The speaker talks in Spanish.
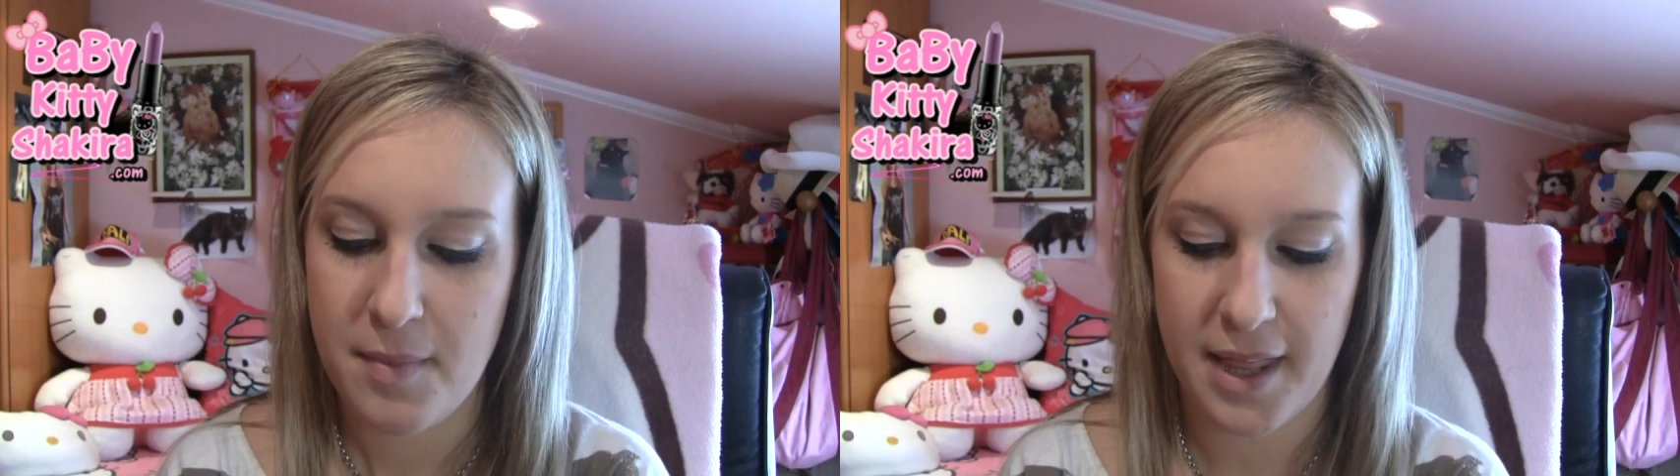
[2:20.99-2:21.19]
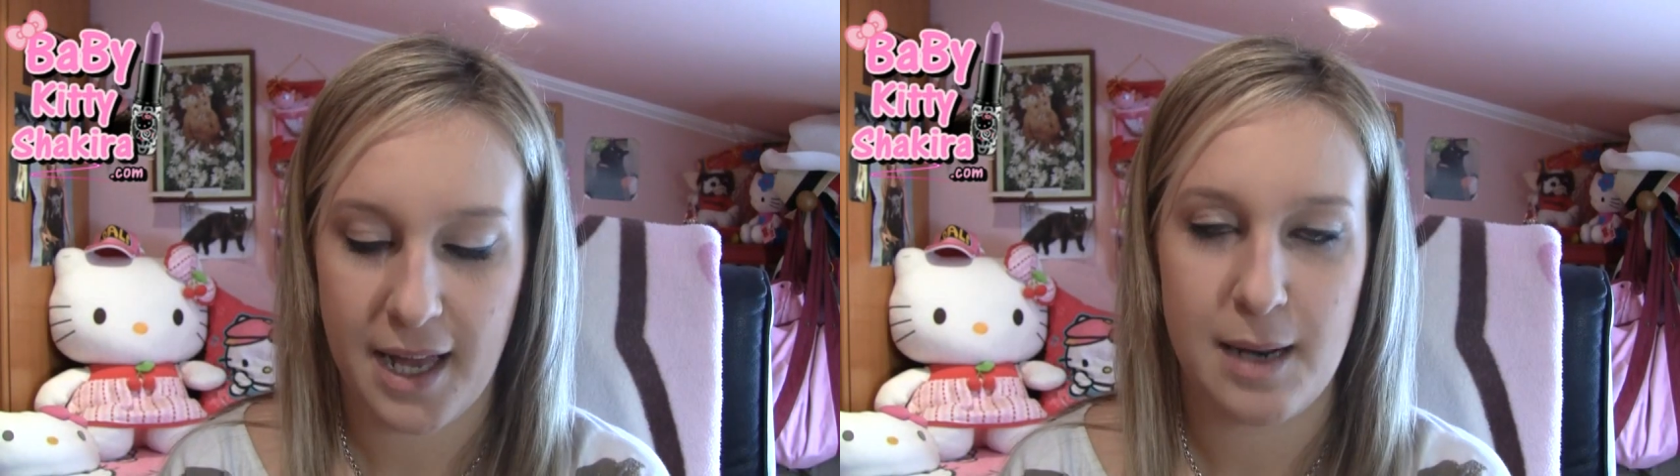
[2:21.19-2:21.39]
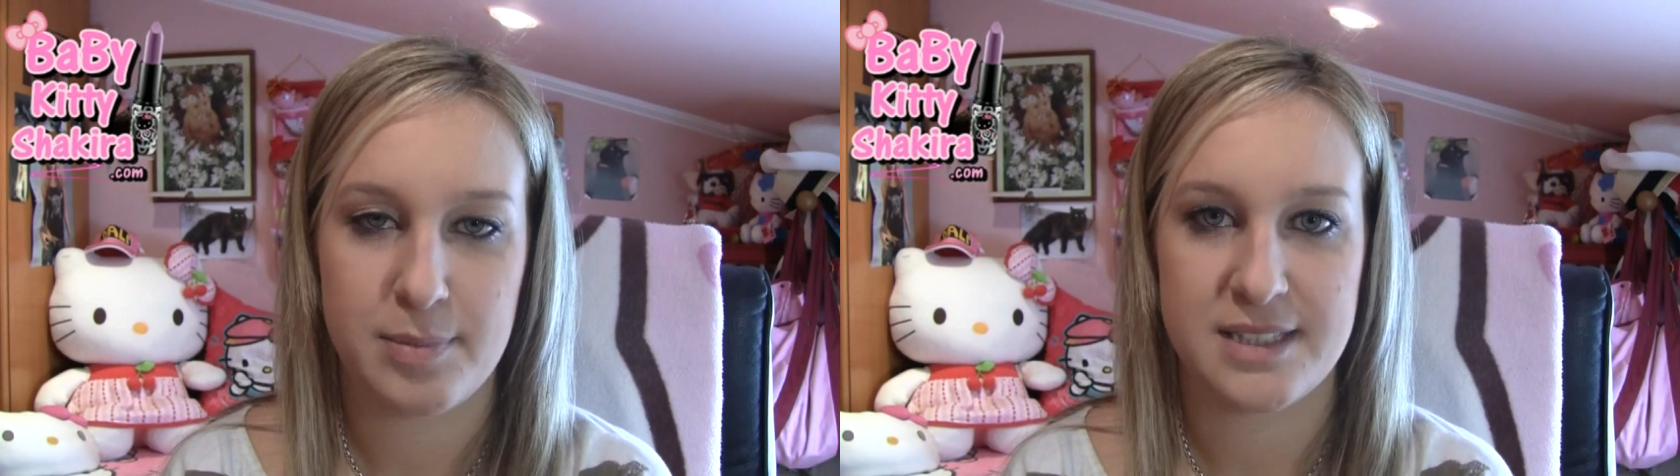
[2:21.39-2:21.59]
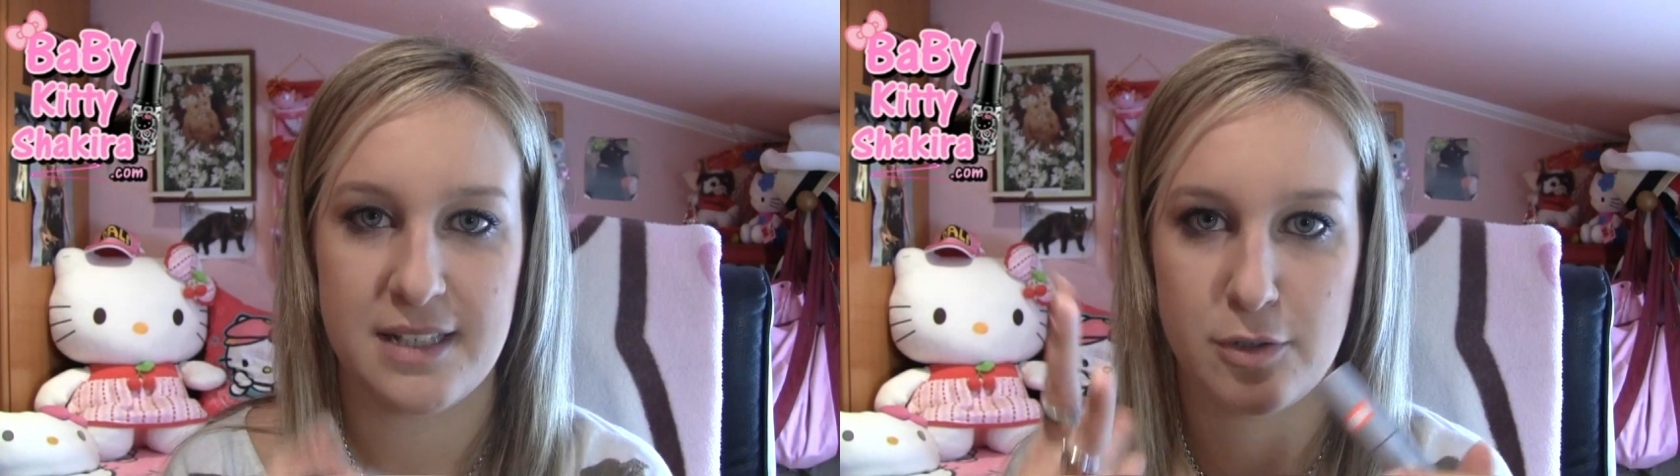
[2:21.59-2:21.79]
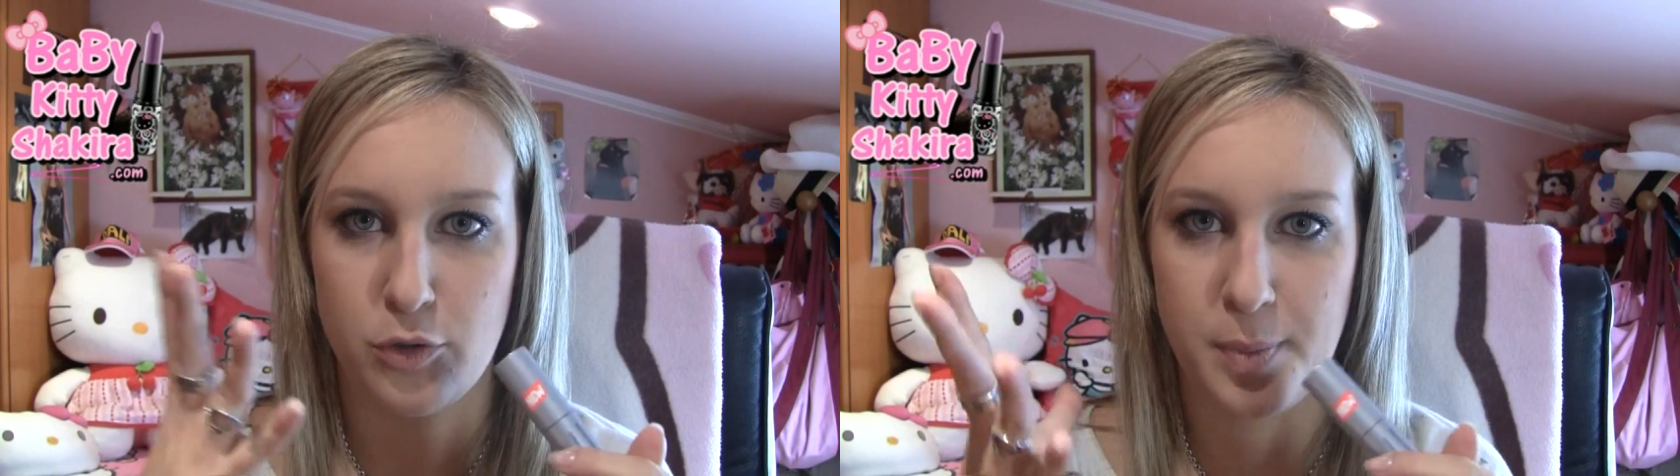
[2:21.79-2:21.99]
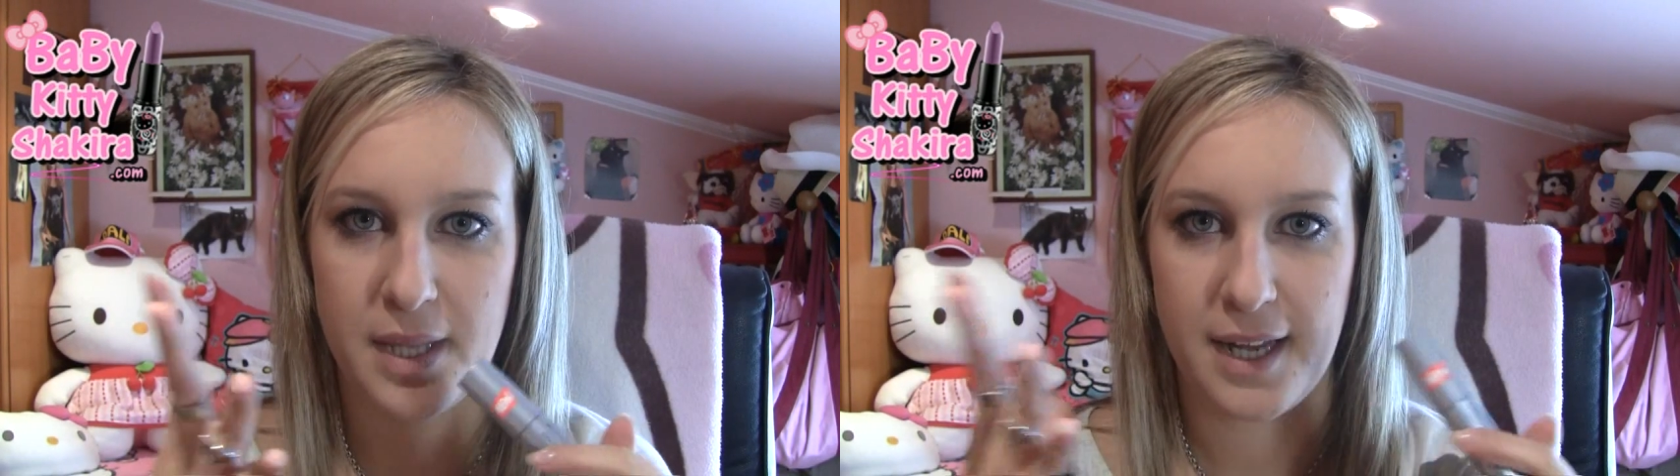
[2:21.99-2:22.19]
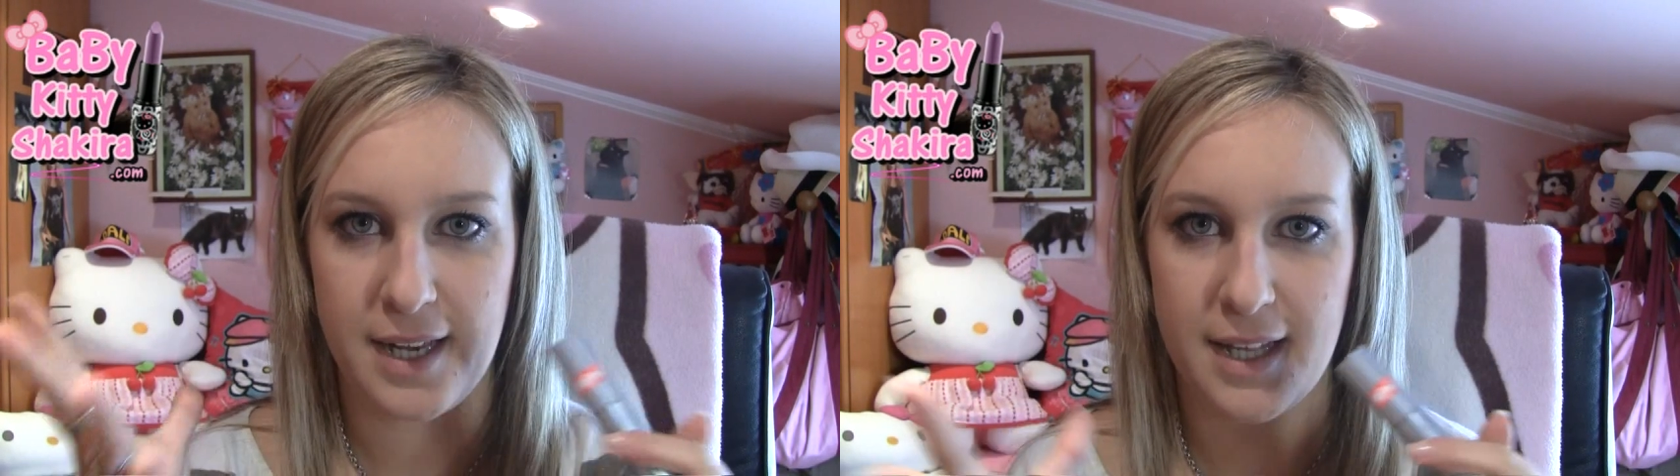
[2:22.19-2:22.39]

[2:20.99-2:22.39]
me deja la pestaña tupida,